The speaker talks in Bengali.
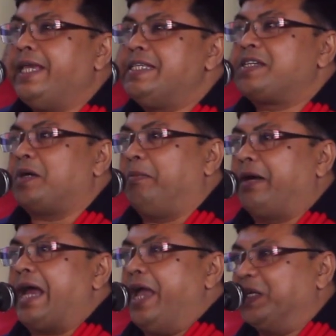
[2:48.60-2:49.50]
এই যে
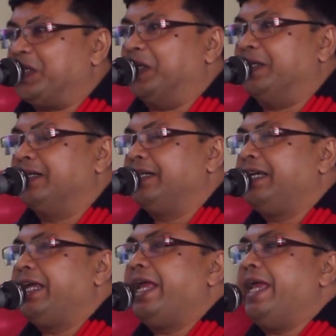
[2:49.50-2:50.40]
সবার আয়োজন
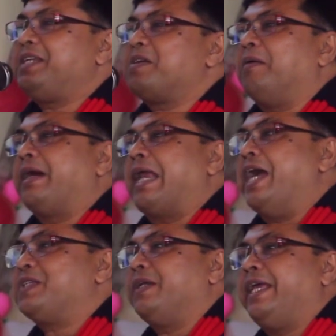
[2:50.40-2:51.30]
এই সবার
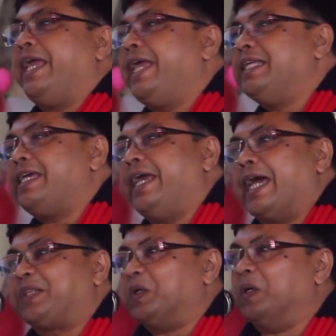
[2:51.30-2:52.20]
আয়োজনে এই যে
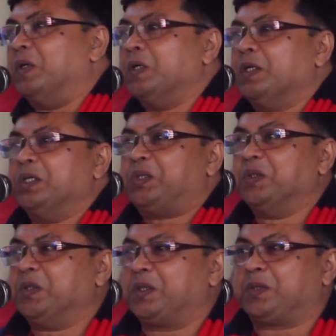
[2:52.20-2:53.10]
এত
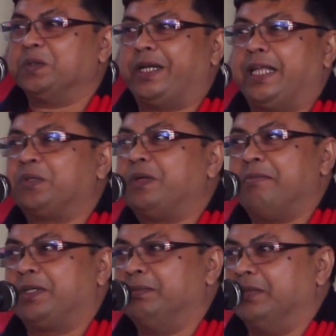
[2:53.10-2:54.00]
সুন্দর সুন্দর এতক্ষণ
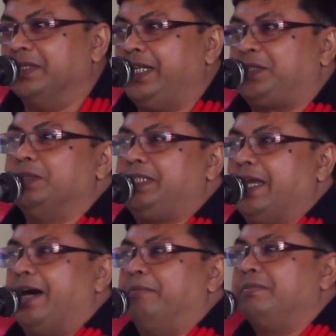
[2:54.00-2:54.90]
আমি খুব মন দিয়ে
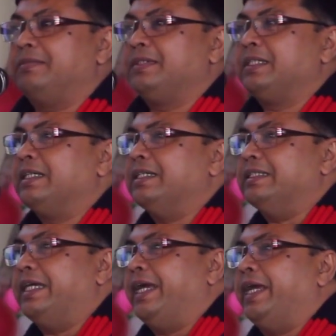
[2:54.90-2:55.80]
শুনছিলাম
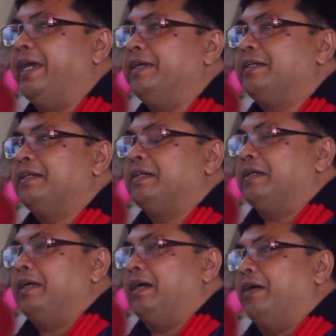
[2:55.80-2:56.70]
যে
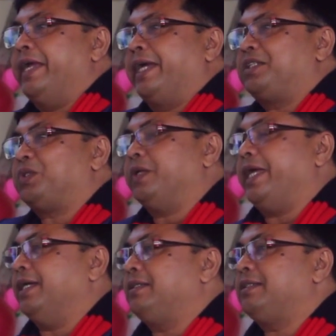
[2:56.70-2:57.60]
অনেক
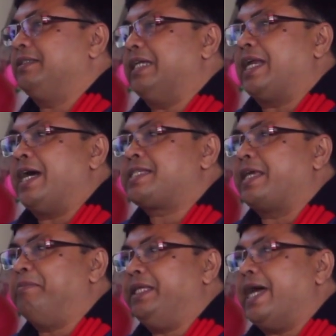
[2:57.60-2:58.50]
স্টুডেন্ট যারা
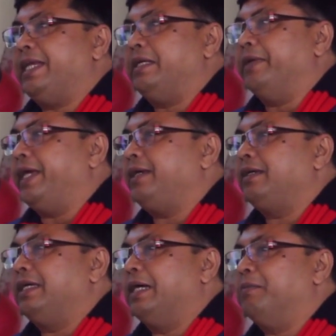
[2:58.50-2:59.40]
আজকে বিদায় নিবে
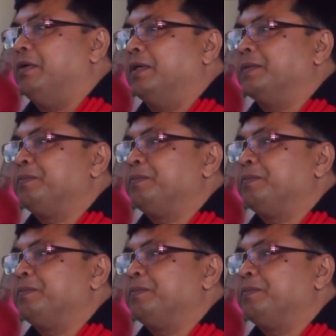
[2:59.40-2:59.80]
এবং